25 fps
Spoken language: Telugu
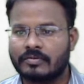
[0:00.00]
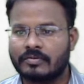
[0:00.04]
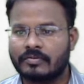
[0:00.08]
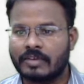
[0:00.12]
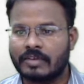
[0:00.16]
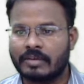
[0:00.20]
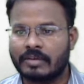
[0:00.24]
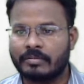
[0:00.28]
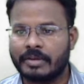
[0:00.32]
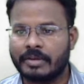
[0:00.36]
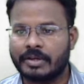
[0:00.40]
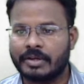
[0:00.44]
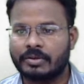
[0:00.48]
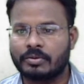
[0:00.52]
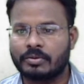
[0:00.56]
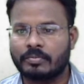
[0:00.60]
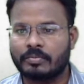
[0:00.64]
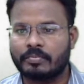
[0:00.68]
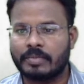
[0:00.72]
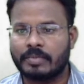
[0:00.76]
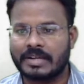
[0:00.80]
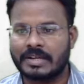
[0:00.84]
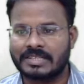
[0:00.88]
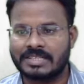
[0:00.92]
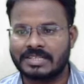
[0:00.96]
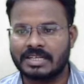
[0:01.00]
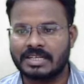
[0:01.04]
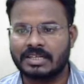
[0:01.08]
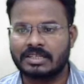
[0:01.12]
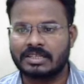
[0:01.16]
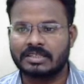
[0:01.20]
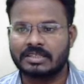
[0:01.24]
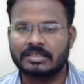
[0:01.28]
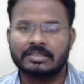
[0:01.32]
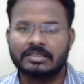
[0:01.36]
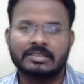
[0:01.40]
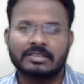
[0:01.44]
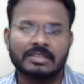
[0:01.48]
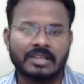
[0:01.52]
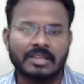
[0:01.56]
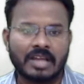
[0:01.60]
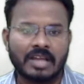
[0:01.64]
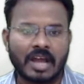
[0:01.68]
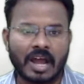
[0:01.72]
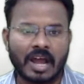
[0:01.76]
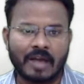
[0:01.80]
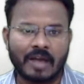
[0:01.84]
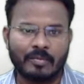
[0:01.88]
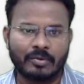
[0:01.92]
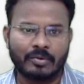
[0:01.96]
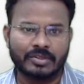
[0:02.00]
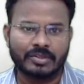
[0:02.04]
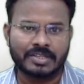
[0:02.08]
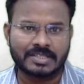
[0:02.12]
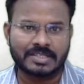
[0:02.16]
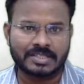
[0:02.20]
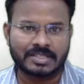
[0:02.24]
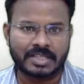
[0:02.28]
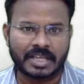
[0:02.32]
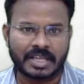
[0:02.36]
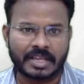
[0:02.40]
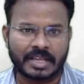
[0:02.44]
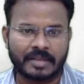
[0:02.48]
వన్ బై టూ పర్సెంట్ ఆమోదిస్తే